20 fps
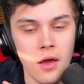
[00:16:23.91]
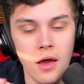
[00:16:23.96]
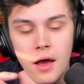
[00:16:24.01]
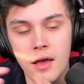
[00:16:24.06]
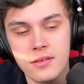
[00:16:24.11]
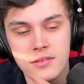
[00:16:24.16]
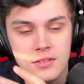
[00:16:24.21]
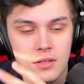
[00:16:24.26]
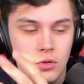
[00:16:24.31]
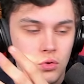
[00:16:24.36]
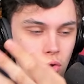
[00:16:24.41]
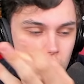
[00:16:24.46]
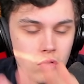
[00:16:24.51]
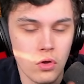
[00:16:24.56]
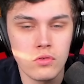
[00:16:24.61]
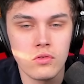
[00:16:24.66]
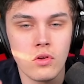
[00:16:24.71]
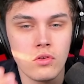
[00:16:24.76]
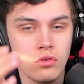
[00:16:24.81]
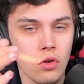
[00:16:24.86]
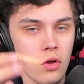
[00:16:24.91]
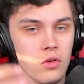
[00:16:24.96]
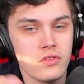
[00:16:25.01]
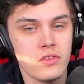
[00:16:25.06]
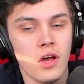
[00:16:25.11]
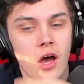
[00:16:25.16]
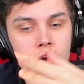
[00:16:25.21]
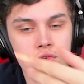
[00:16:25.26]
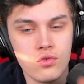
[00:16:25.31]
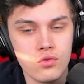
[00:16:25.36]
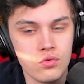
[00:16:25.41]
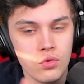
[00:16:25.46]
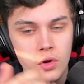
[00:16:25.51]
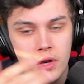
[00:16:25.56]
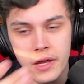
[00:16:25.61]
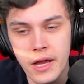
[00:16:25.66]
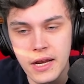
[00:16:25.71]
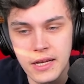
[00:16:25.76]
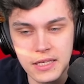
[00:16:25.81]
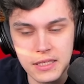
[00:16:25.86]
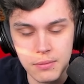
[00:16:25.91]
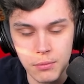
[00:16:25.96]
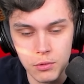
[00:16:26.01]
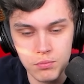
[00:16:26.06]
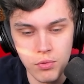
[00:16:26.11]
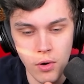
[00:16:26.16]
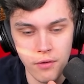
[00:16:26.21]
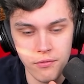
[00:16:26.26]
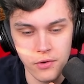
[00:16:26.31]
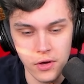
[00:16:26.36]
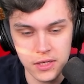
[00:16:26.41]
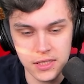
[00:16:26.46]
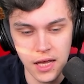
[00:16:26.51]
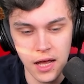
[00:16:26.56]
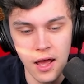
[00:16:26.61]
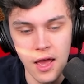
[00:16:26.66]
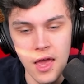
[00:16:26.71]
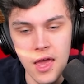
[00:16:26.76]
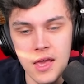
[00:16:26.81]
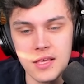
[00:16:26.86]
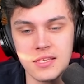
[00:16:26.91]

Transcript: Hein. c'est de temps en temps, ça rajoute du réalisme de pouvoir faire ça.